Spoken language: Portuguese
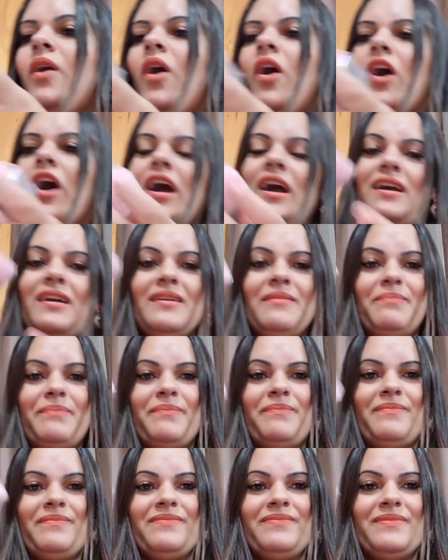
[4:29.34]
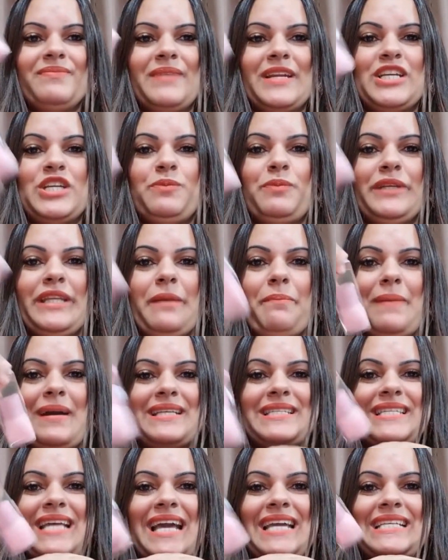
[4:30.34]
Ó, pra gente poder
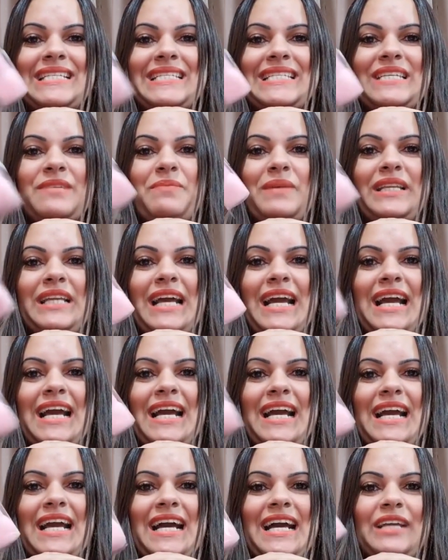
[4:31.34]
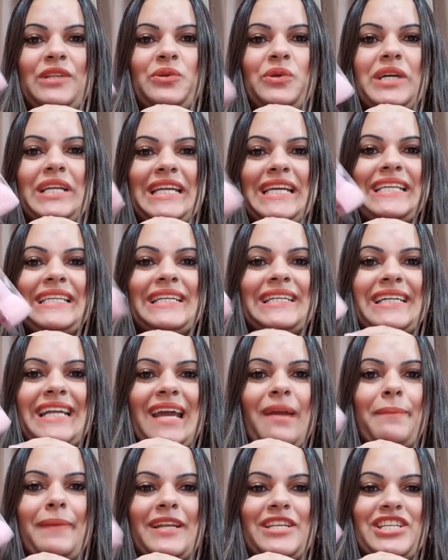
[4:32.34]
passar em cima da, do glitter,
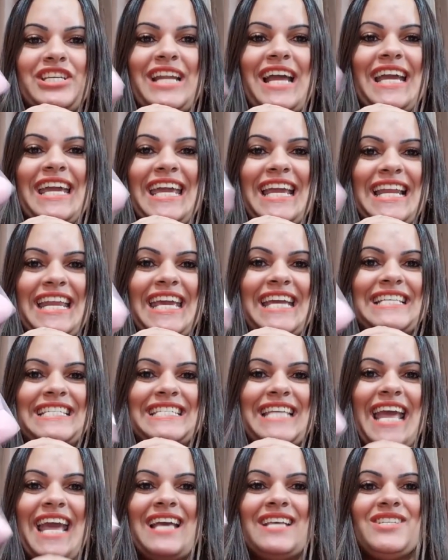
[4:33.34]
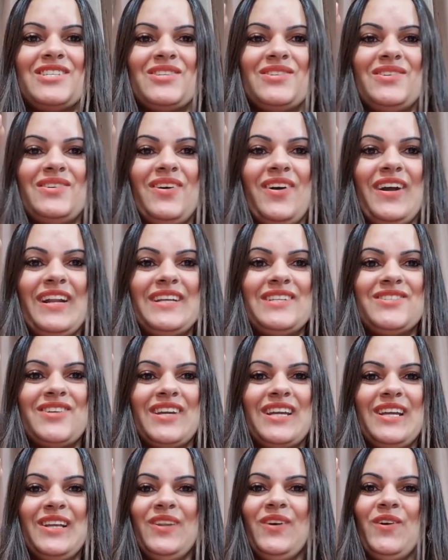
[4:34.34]
né? Pra tirar aquele excesso. Olhem
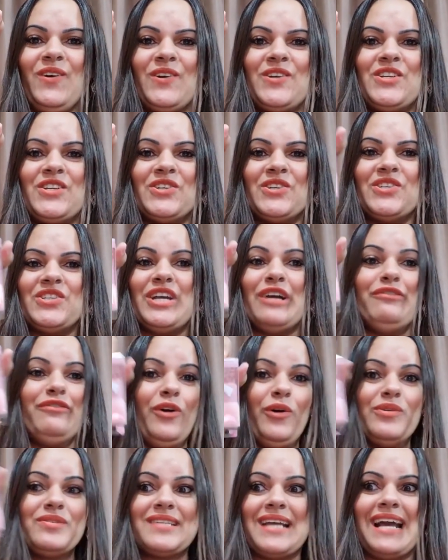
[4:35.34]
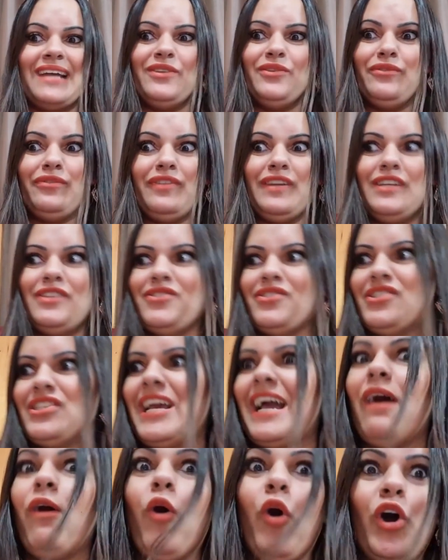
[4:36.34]
só que luxo. Já vou usar no vídeo
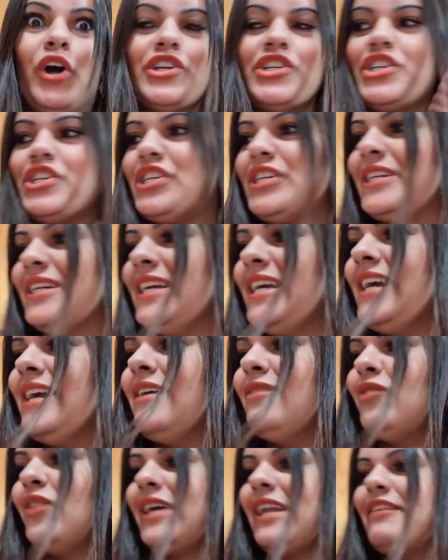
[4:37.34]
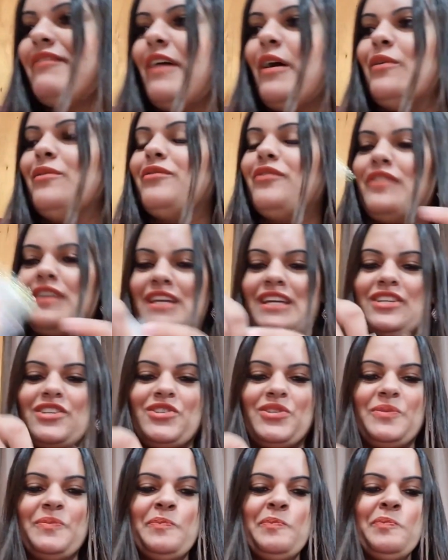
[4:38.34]
já, hoje. Vou gravar um
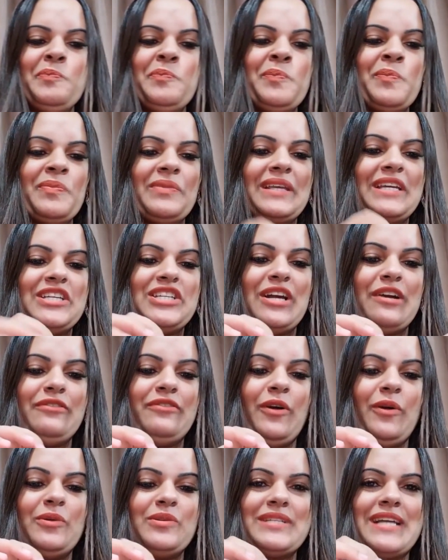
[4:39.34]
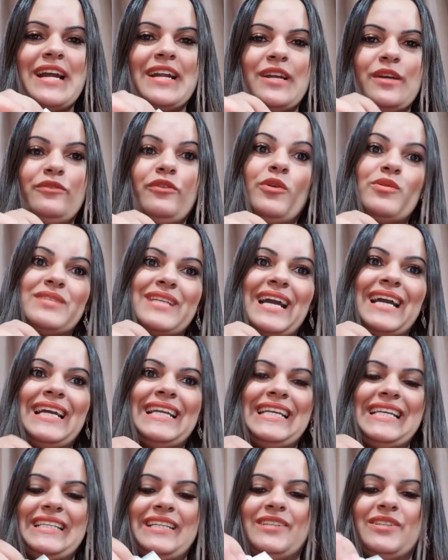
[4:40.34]
vídeo e já vou usar, que eu vou usar
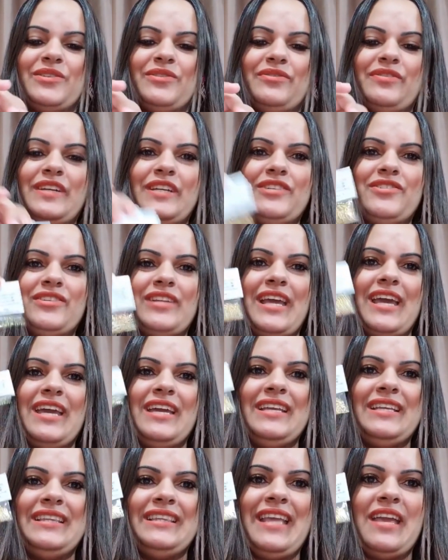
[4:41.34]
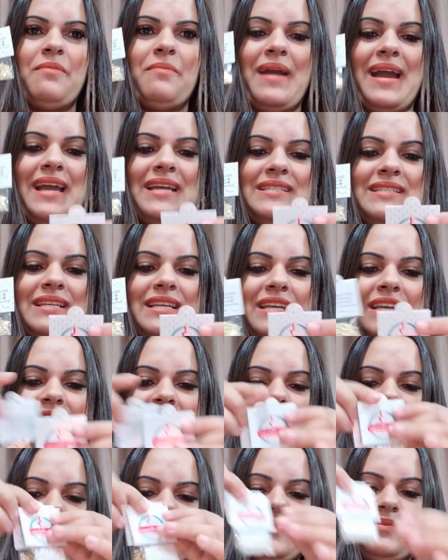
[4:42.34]
glitter no vídeo, né? Tem mais aqui,
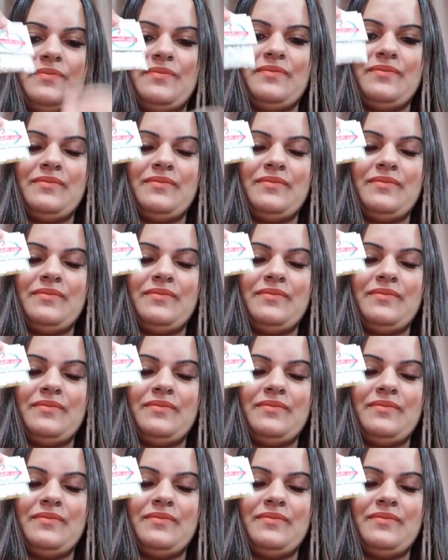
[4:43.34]
ó.